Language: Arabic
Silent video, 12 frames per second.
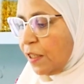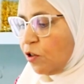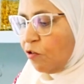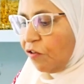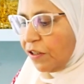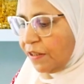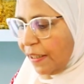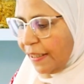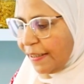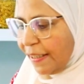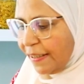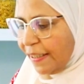يفضل
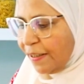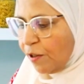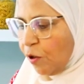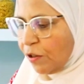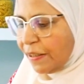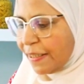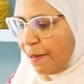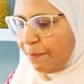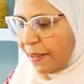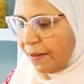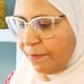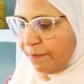هنا ان احنا نحط
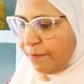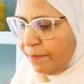سمنه